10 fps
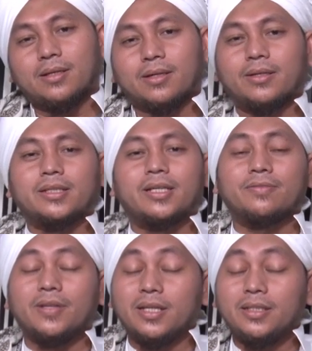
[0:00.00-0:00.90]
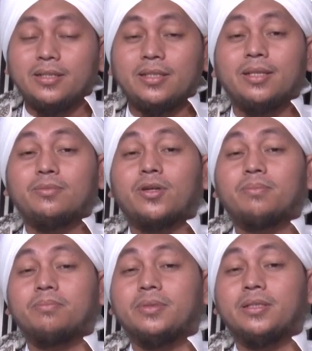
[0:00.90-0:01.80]
Qad kafani ilmu
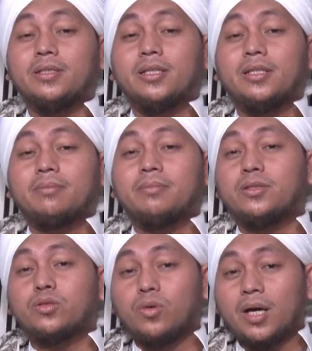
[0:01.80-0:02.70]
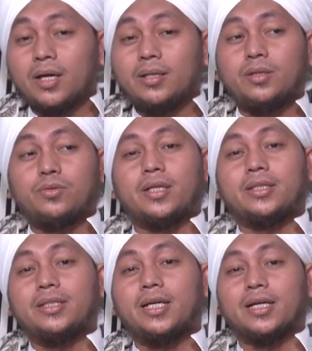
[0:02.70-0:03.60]
rabbi min su'ali wa
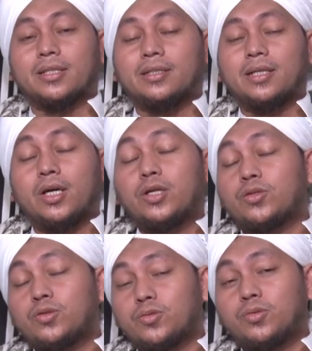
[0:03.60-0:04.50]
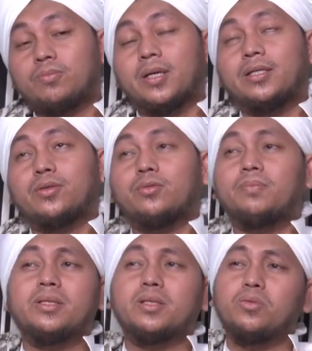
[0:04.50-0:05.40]
ikhtiyari. Cukup bagiku
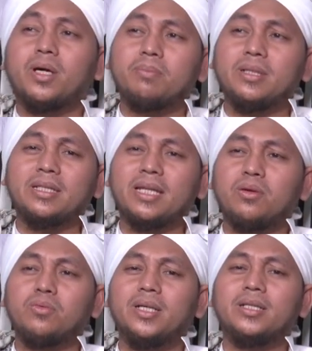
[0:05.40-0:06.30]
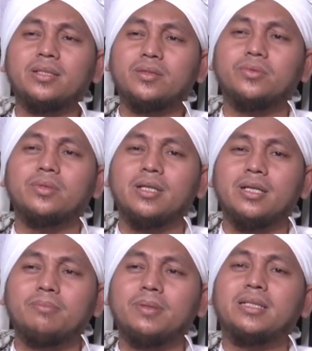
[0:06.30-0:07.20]
pengetahuanku,
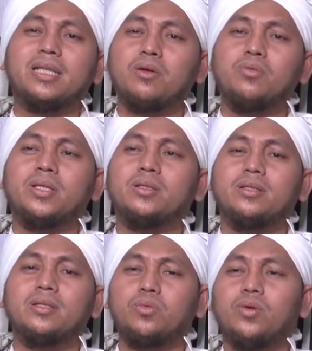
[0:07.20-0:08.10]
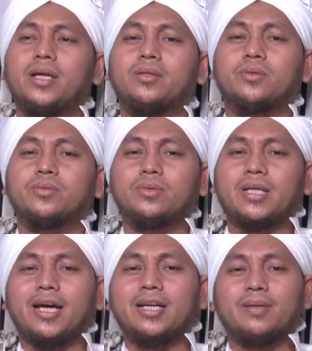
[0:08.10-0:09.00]
pengetahuan Tuhanku
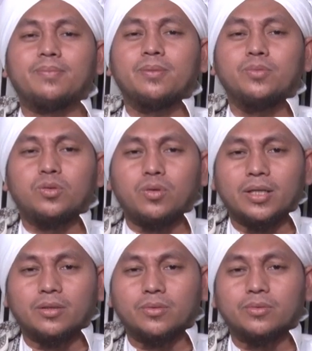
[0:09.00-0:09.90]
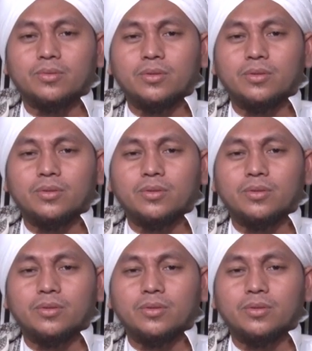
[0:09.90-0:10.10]
terhadap kebutuhanku,